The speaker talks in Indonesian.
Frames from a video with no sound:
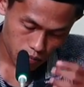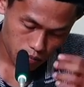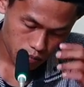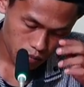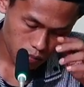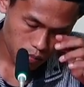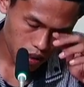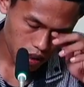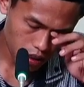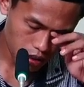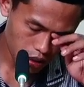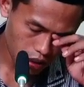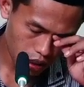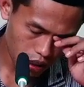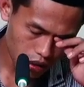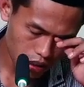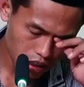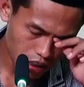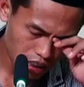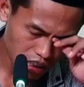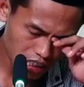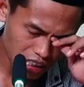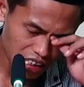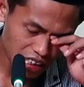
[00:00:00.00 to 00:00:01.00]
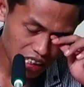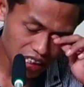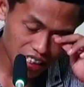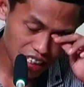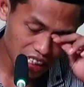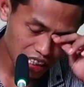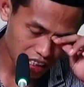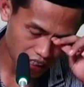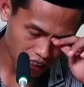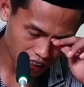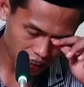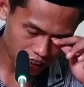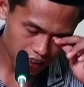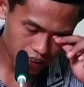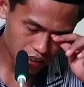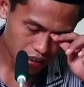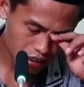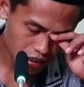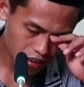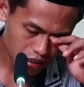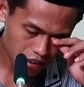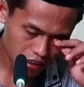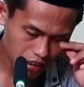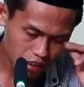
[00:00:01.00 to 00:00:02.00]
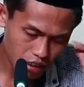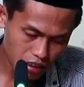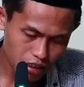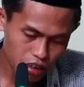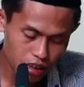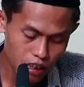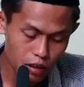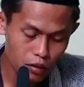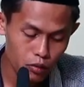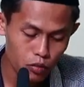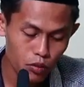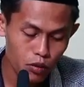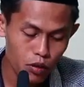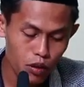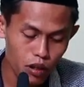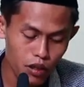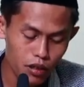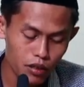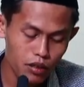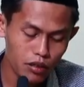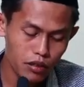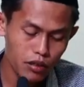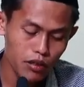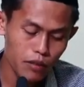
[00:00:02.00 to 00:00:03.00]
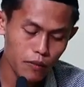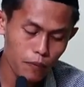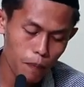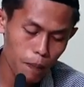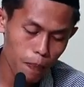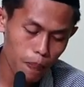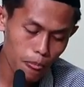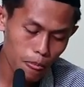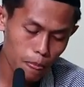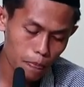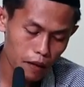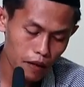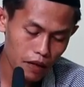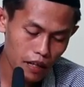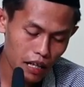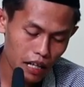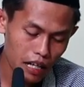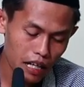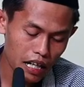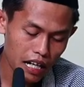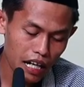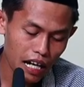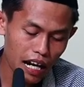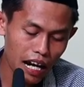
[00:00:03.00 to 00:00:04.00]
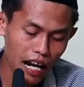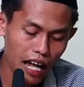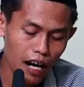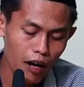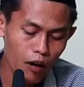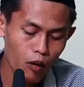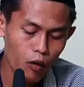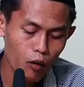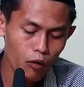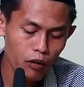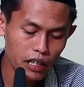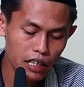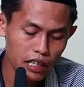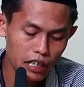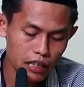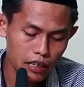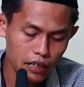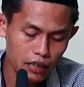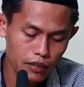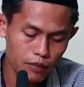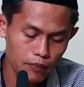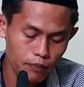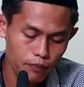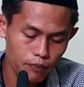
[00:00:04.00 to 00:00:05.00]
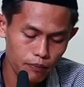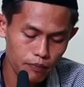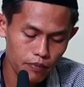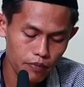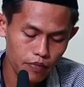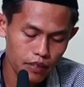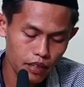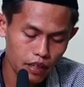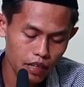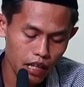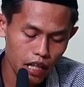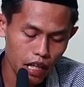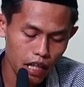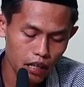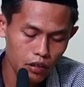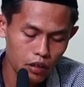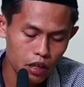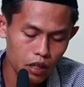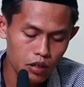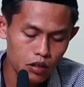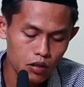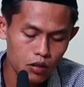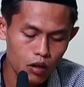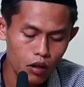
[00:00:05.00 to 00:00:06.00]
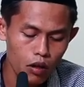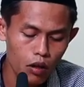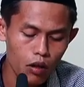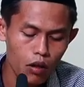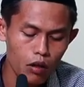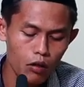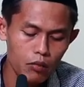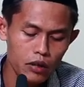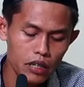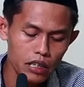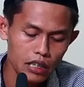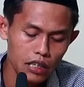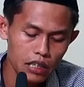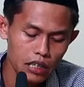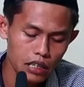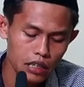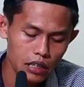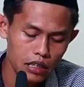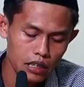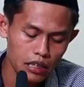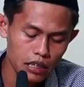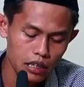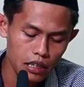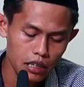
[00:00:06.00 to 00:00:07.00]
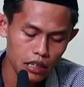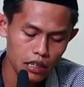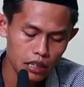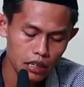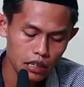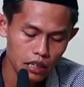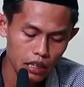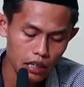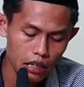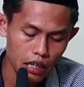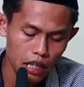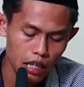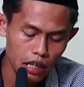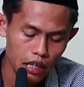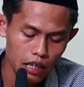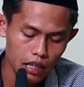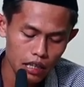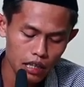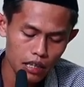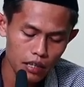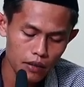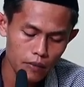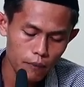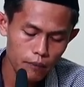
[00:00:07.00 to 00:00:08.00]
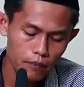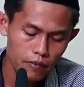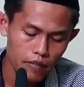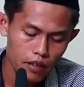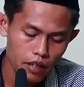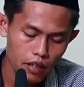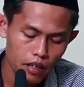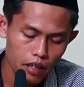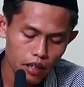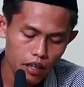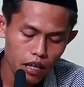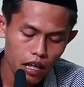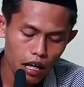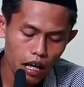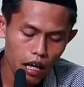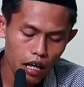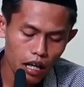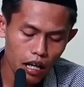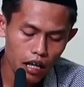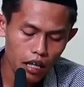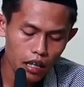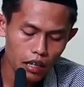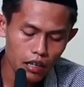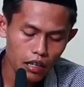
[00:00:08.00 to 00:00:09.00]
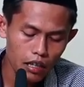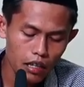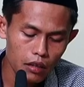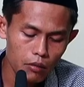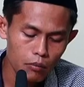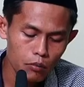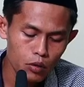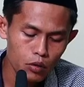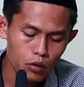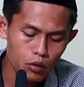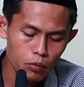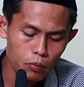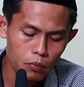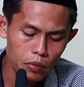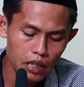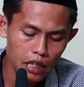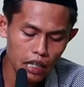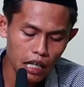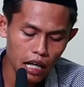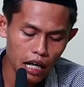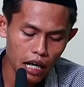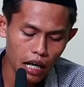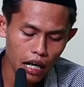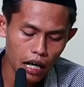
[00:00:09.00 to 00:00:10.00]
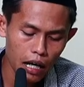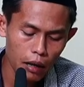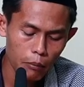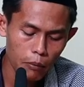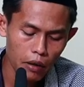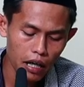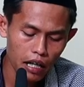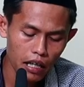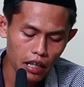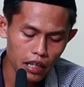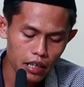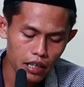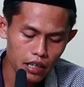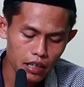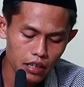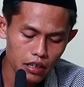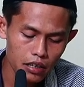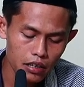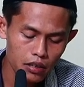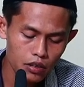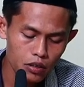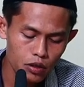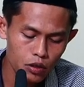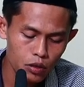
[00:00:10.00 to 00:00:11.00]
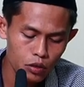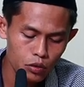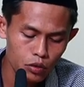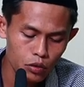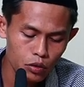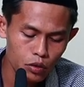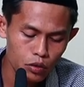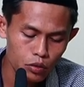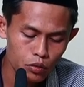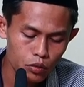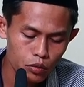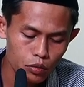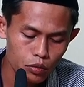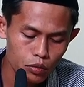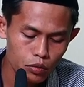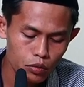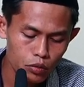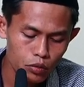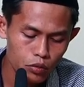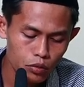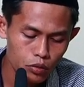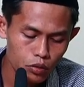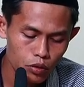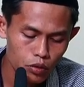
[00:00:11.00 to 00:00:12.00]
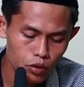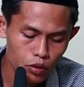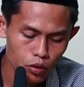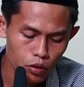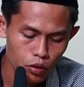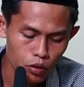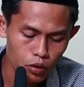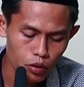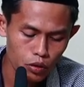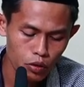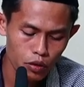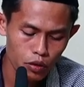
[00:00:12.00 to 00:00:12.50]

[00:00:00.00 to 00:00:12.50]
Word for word: pada intine niku kon ngelakoni kados kala wingi di ngendikake al ilmu bila amalin junu nun